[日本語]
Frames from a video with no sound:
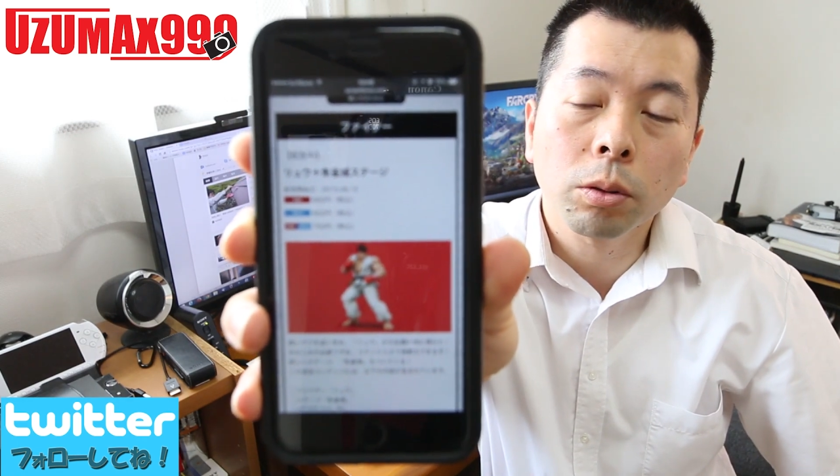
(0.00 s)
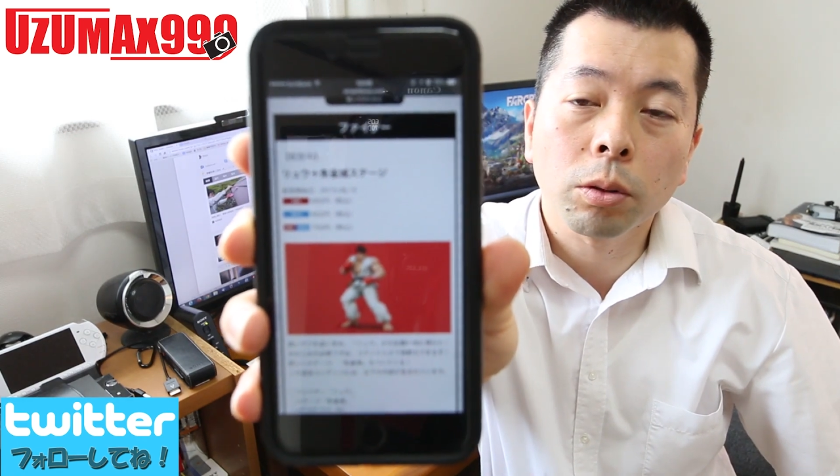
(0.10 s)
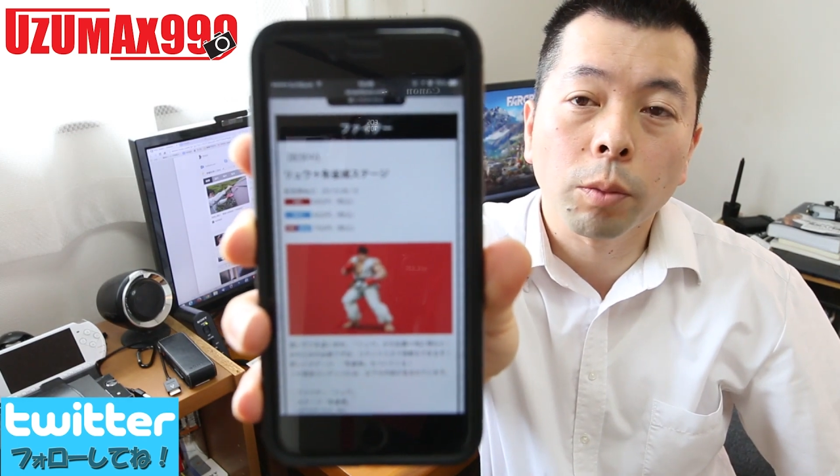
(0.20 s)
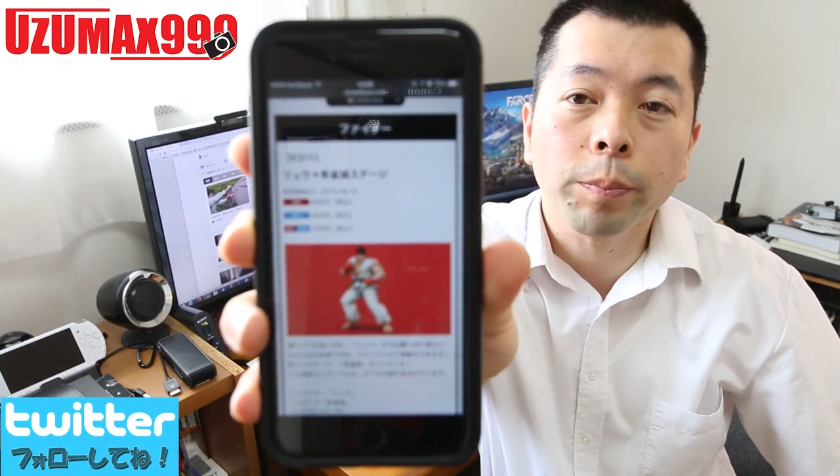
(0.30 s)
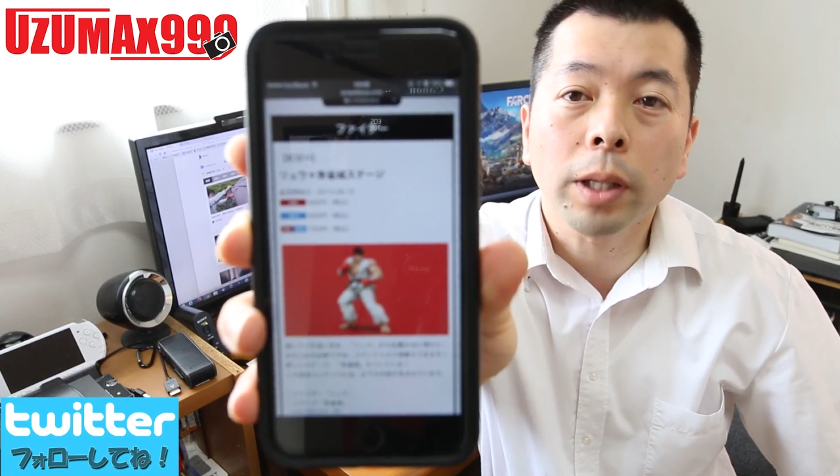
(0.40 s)

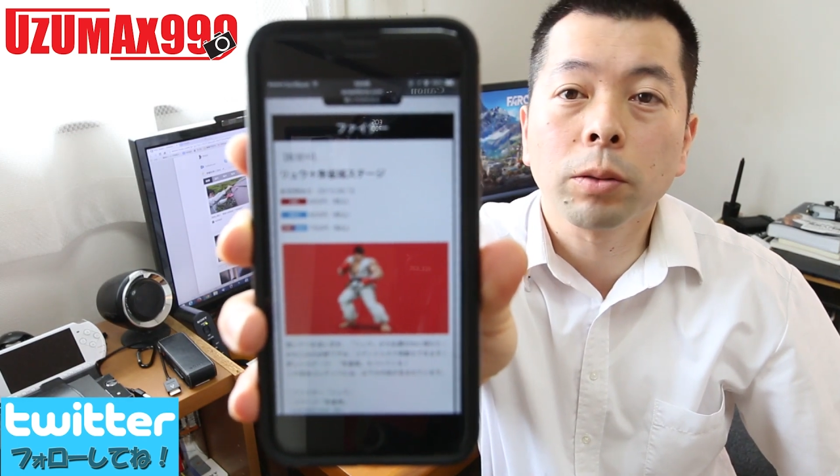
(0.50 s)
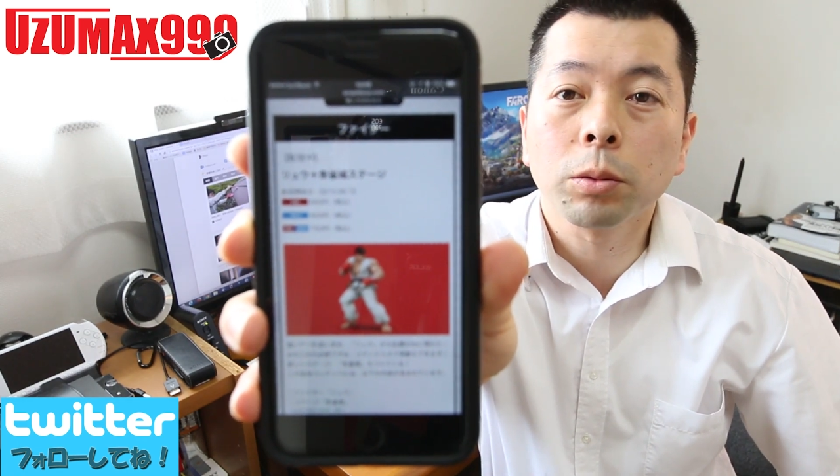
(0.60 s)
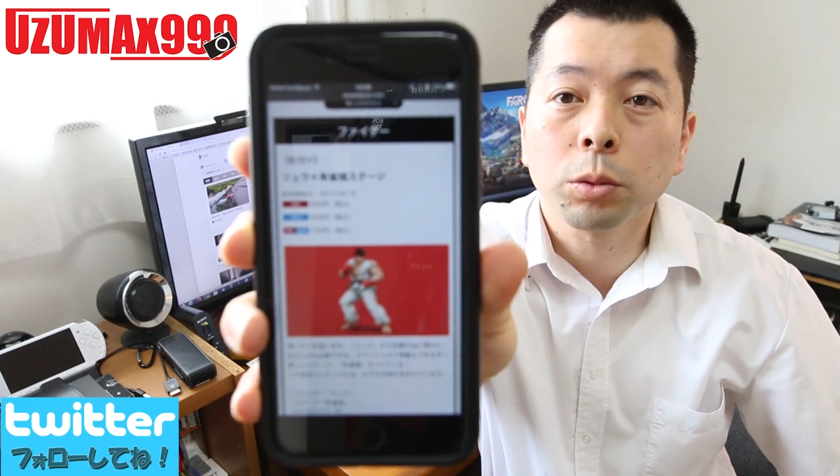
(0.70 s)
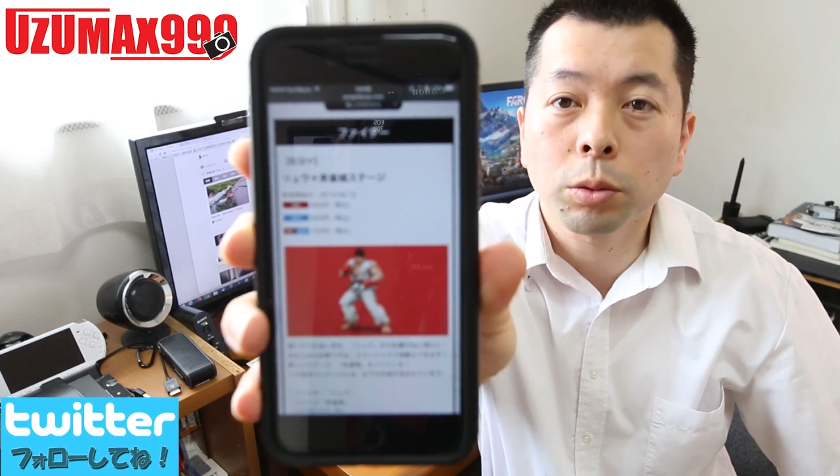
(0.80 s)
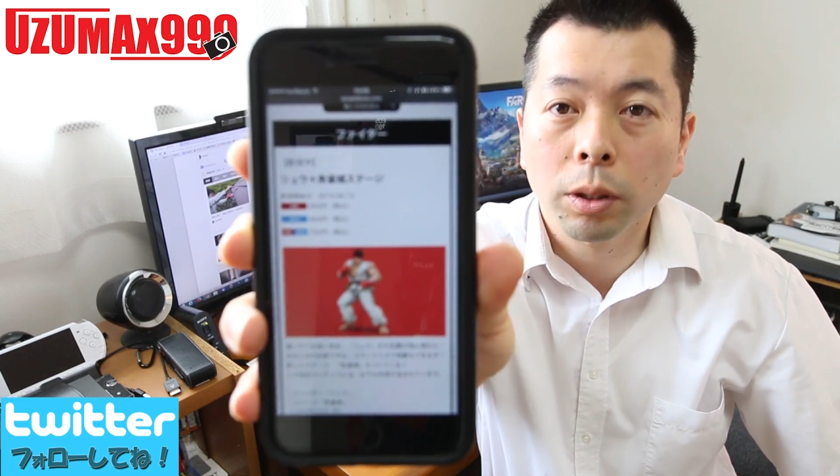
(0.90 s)
と
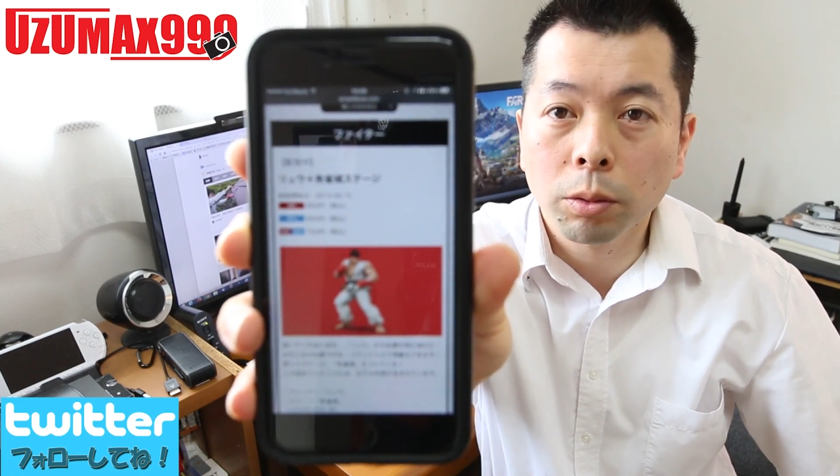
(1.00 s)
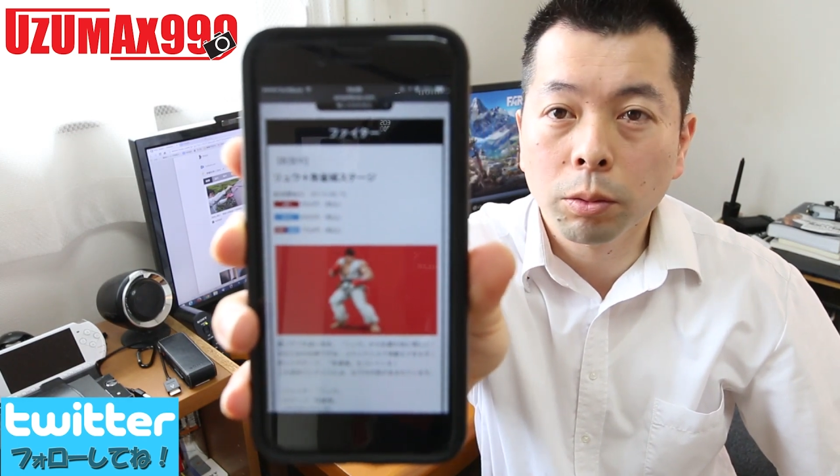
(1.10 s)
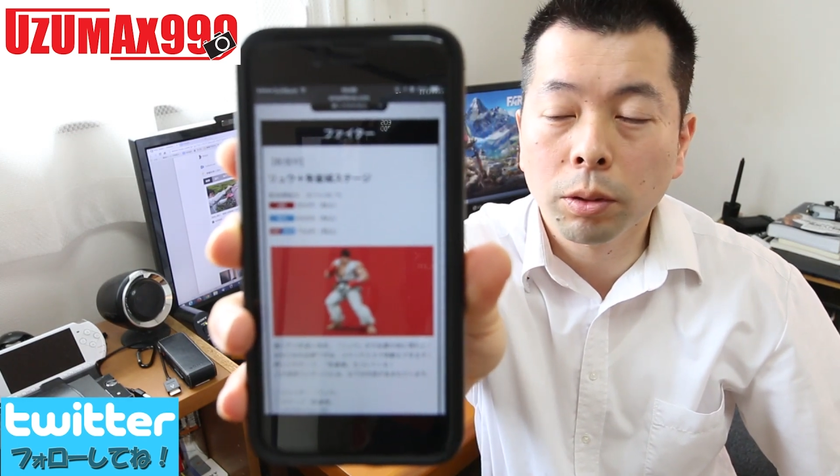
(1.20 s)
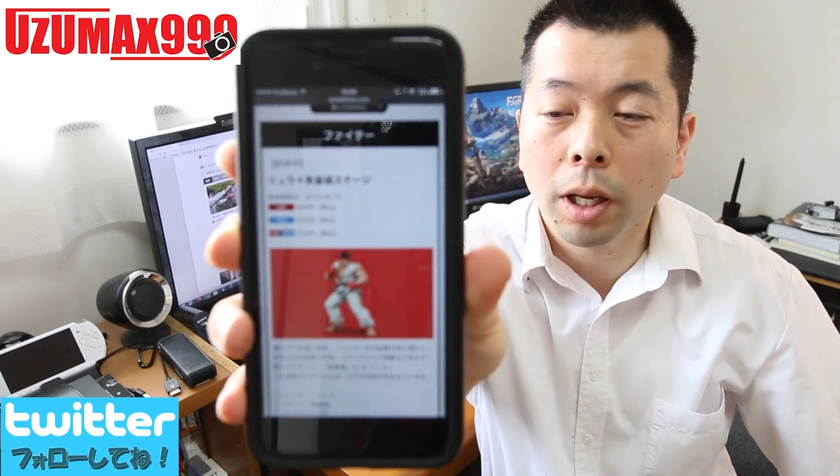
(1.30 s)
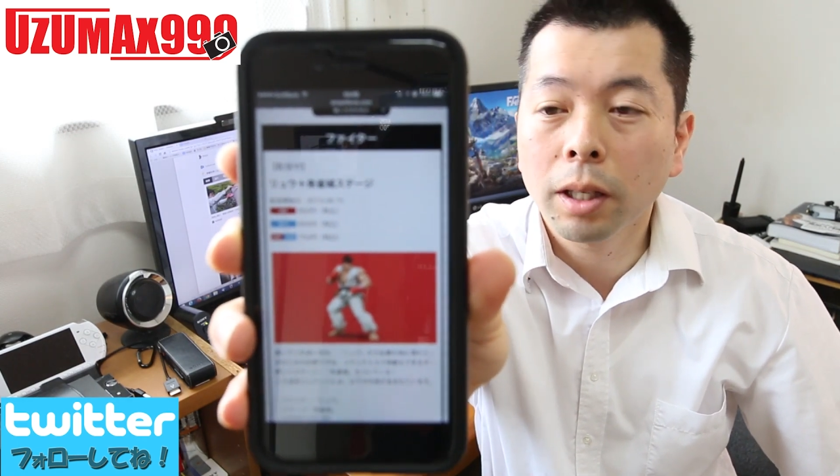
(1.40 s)
650円とい
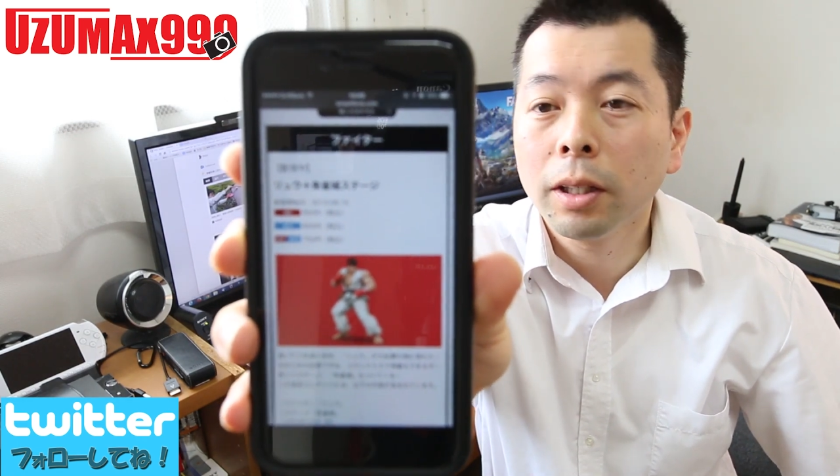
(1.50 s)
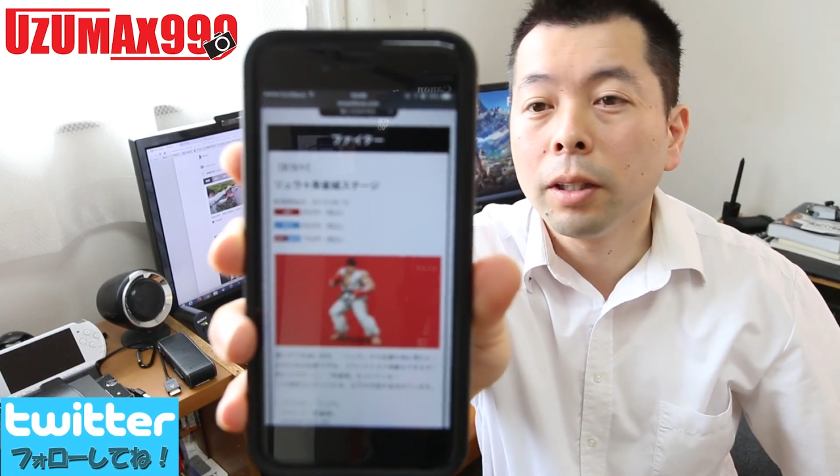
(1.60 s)
うことで、